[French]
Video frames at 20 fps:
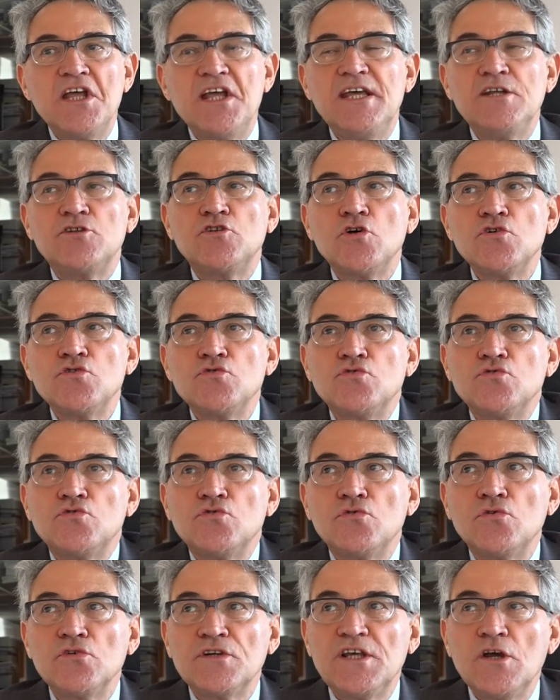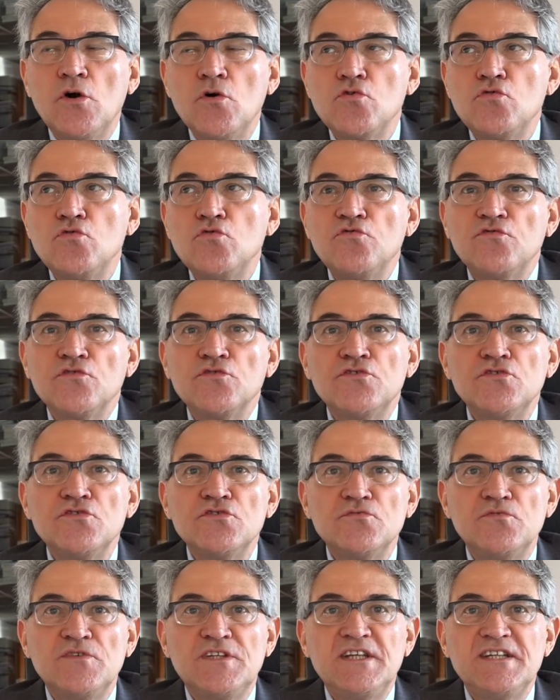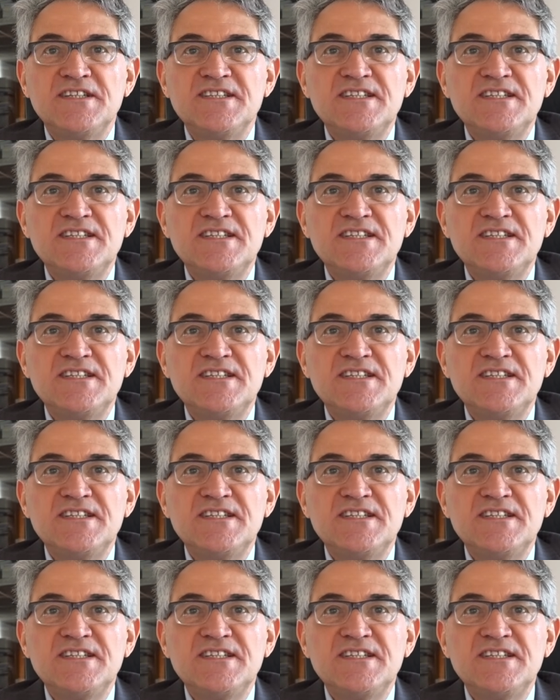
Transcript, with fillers: est un taux qui recouvre des